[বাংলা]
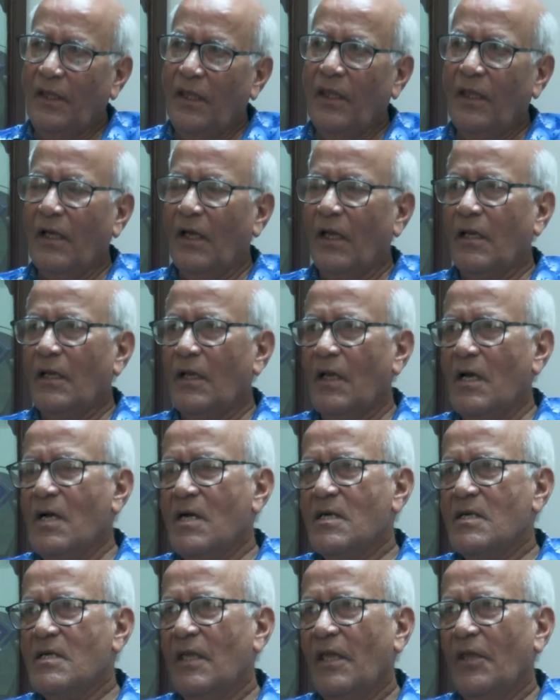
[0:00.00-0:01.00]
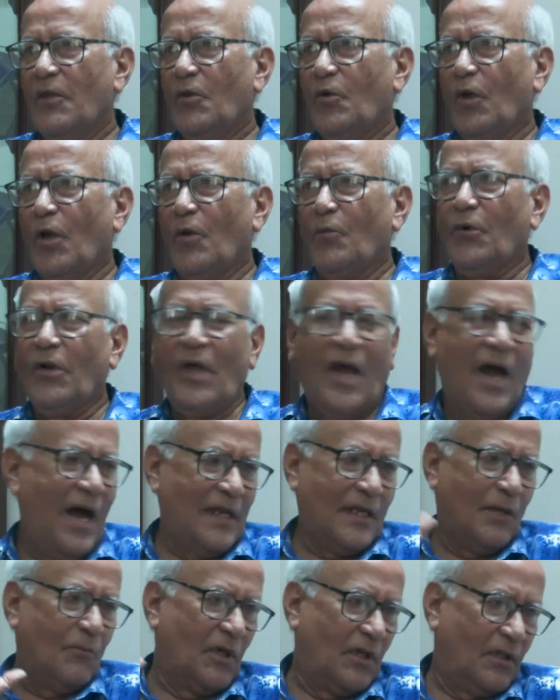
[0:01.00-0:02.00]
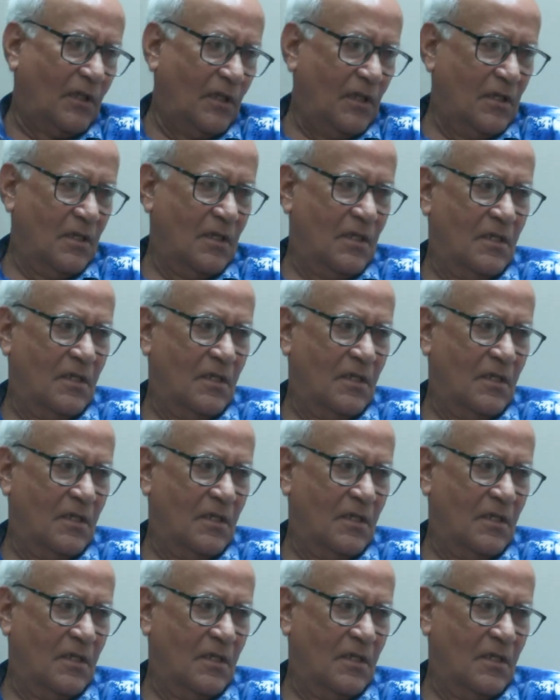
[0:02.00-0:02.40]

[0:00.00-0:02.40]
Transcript: এই গানটা হিট করার পরে আর আমাকে